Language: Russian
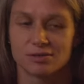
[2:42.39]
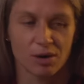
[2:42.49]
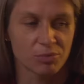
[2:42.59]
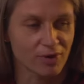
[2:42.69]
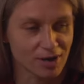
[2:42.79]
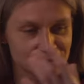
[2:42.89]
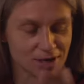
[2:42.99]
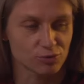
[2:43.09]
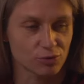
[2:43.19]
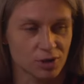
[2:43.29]
Да, бывает все
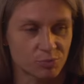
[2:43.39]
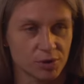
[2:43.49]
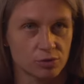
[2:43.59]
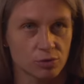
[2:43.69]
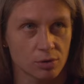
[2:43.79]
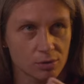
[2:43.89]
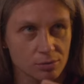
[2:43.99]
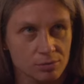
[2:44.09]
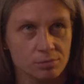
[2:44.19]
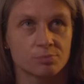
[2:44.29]
равно кипит,
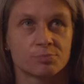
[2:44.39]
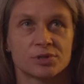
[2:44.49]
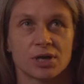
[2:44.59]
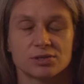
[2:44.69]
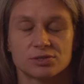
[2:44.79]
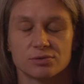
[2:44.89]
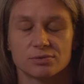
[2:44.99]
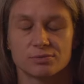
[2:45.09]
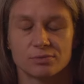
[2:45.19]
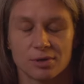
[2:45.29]
но
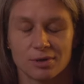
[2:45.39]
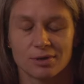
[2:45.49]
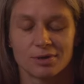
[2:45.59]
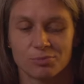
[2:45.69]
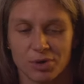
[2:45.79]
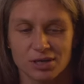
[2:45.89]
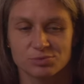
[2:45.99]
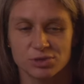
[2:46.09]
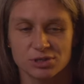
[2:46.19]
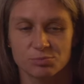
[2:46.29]
пытаешься
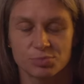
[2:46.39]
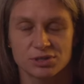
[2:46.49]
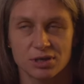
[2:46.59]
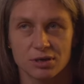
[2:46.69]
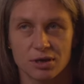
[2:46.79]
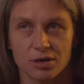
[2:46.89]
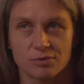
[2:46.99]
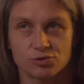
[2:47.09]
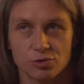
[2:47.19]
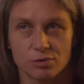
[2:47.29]
переосмыслить быстренько и
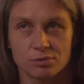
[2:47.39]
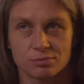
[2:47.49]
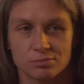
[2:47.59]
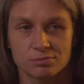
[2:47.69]
все